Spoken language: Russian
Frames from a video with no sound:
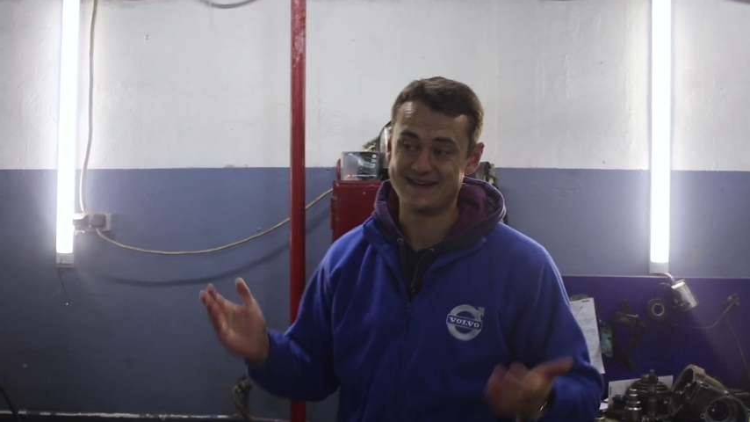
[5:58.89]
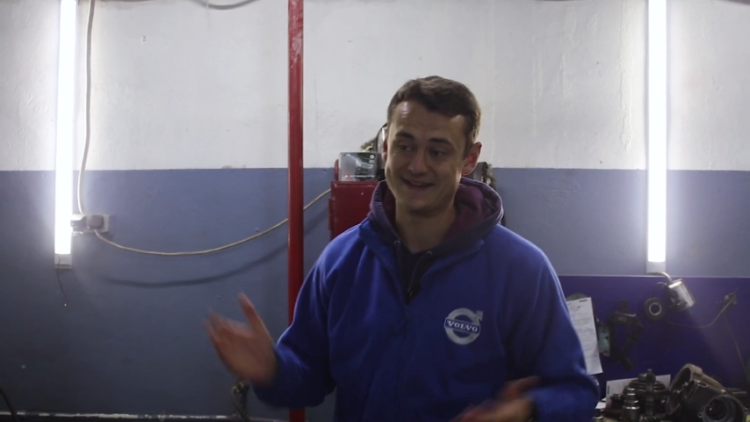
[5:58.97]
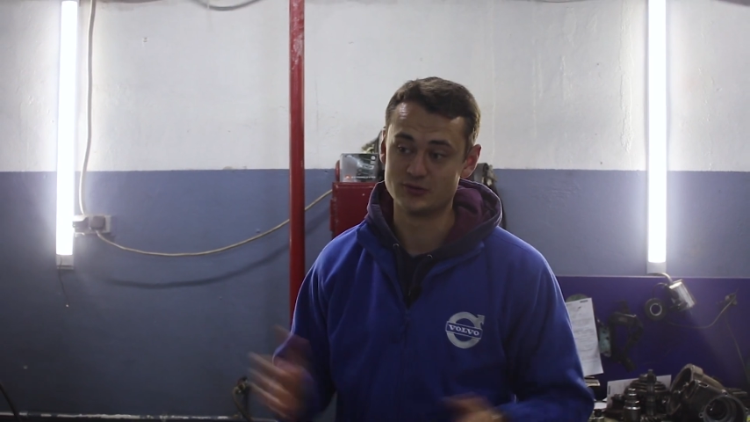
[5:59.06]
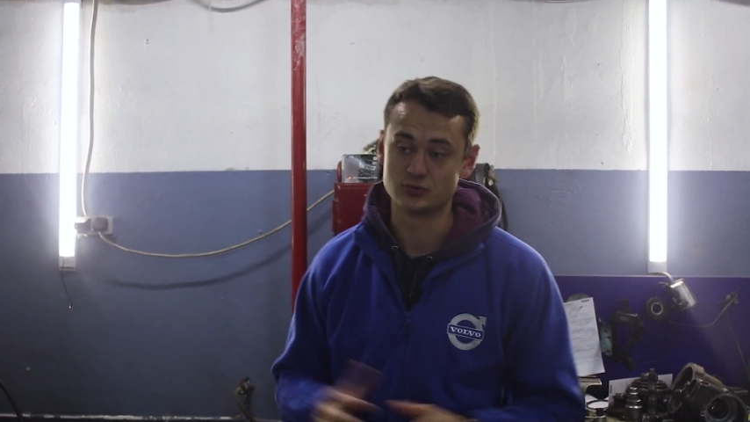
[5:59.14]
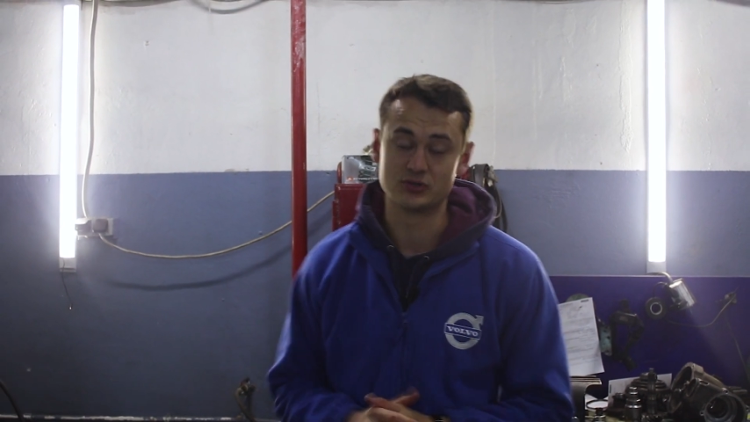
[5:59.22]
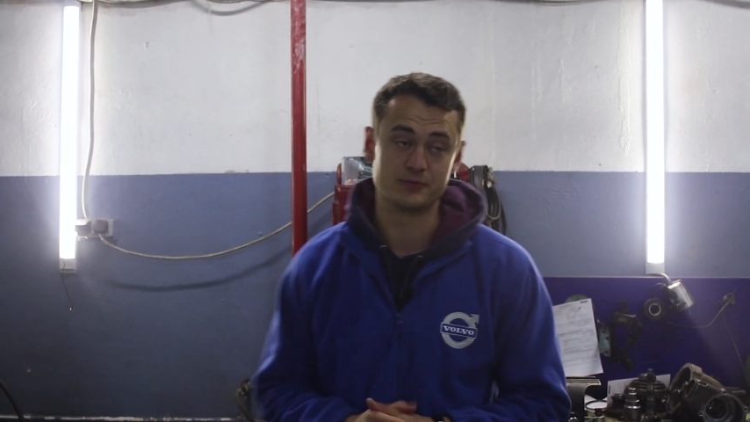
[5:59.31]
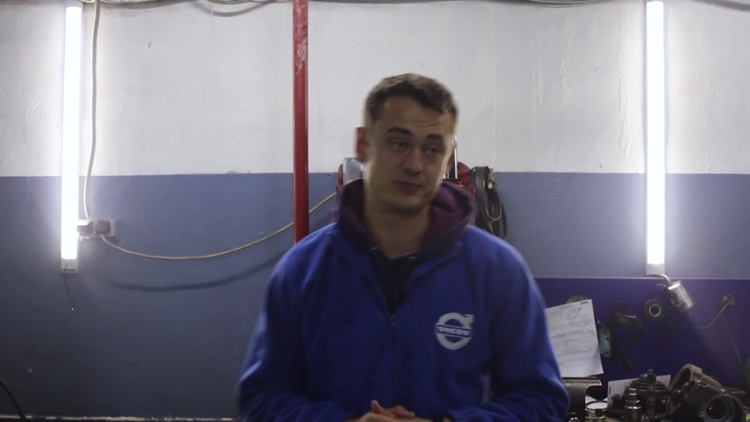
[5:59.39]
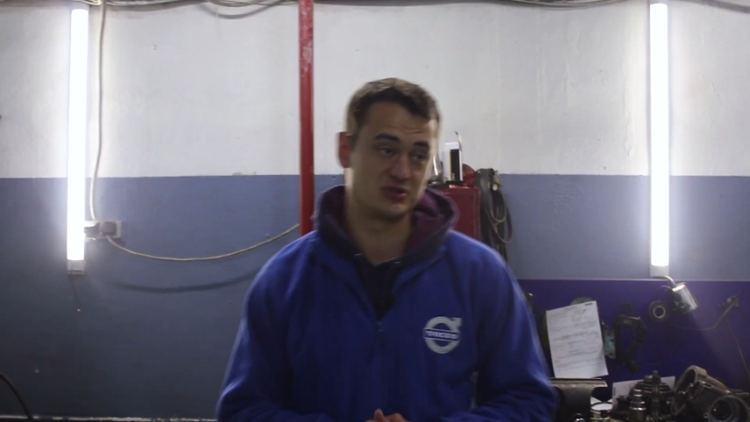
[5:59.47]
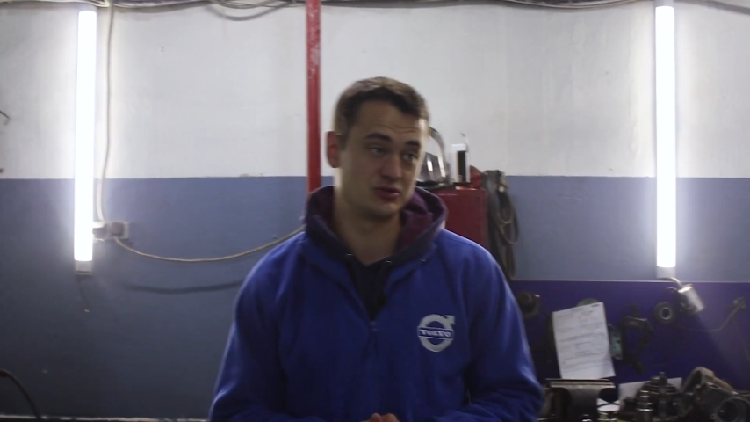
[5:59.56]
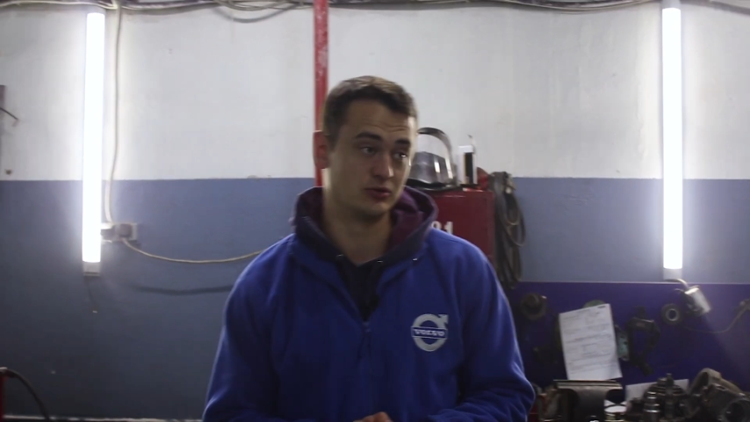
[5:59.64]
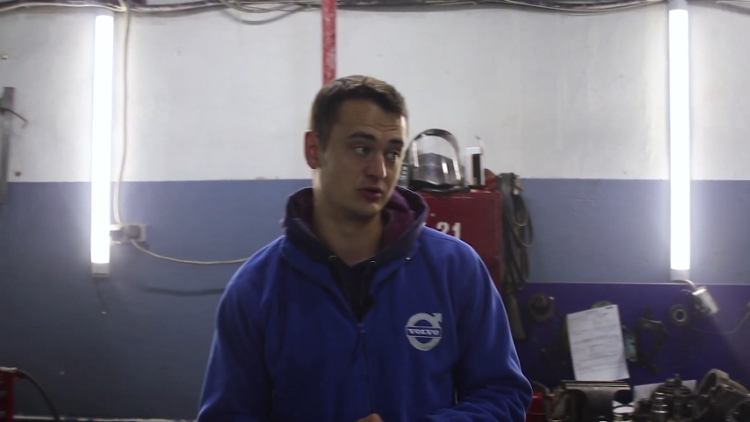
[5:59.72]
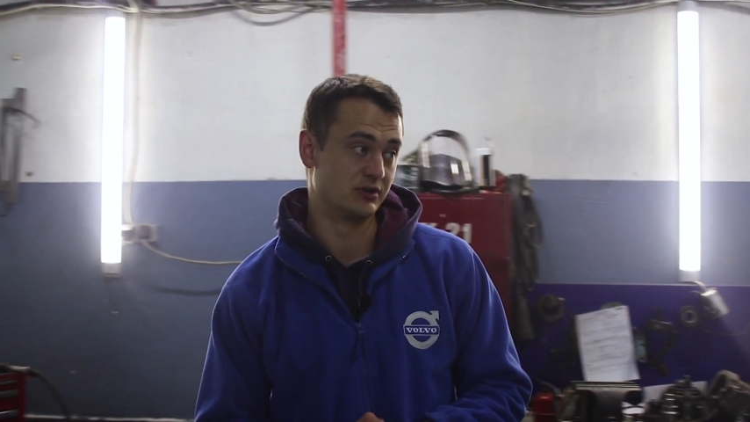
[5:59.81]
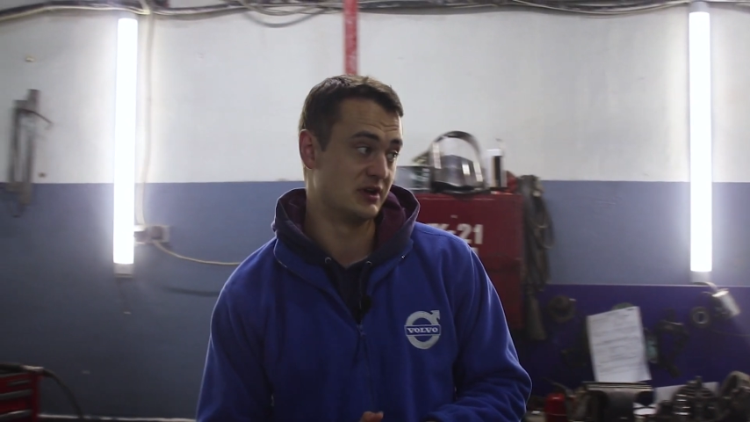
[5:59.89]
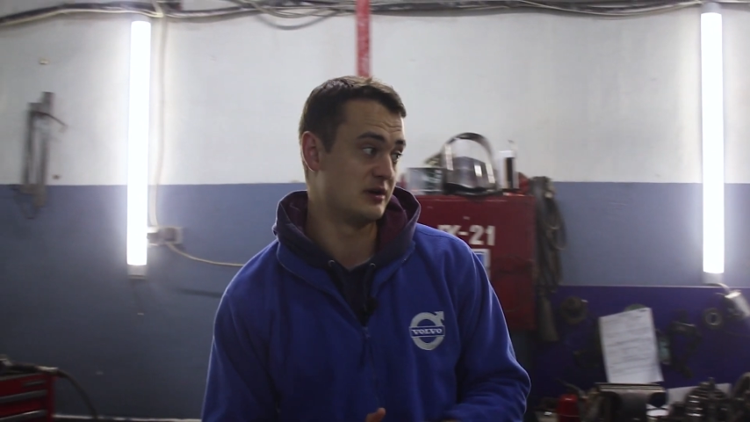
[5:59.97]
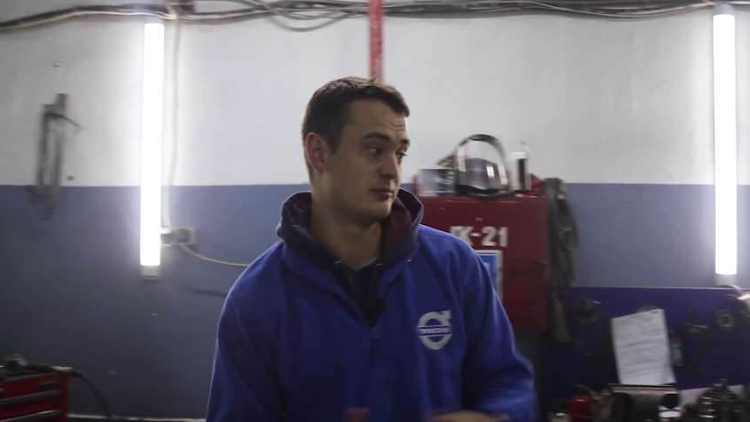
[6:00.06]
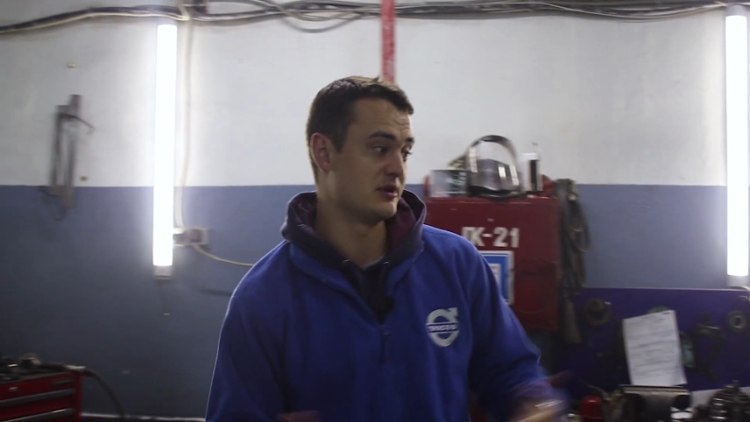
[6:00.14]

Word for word: редуктор пришел к нам,